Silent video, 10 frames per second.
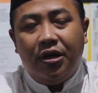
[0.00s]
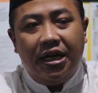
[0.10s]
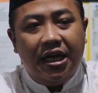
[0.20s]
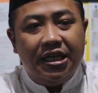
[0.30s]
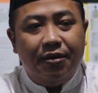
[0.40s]

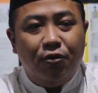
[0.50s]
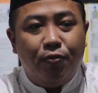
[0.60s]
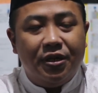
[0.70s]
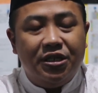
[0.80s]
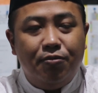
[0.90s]
bukan hanya
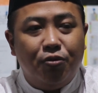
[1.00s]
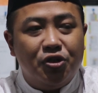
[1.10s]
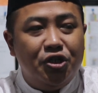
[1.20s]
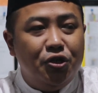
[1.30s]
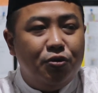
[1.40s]
berupa
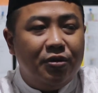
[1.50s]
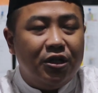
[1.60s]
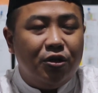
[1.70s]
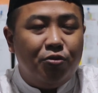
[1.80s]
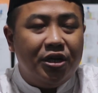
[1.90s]

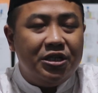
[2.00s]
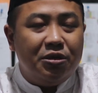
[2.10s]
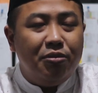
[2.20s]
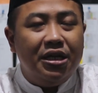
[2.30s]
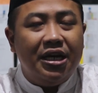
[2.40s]
simposium atau
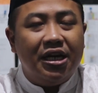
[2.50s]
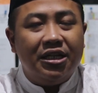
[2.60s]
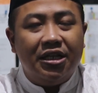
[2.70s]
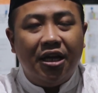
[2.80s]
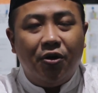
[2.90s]
mungkin
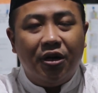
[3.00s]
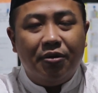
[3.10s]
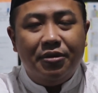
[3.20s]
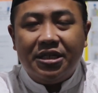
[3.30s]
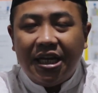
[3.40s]
seminar tentang
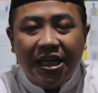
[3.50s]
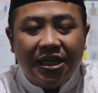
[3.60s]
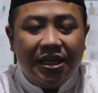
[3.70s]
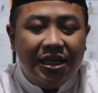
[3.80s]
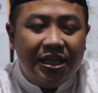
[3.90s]
orang
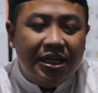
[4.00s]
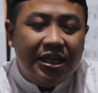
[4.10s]
miskin,